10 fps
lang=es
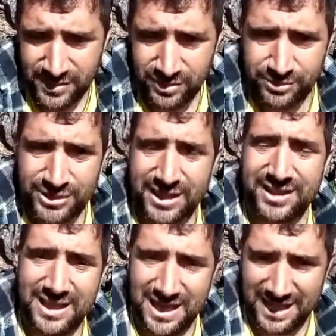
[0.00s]
Como se
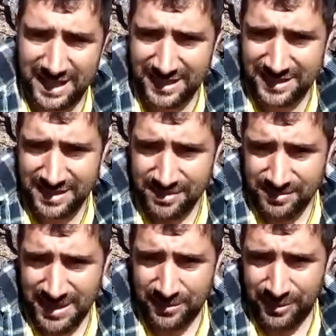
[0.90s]
hacía
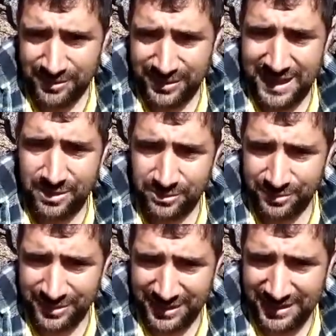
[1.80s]
mis abuelos en las
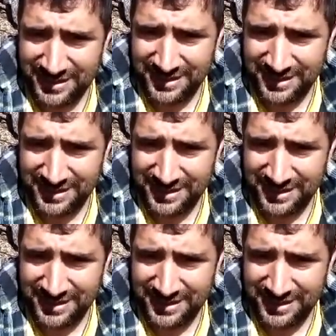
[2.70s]
urdes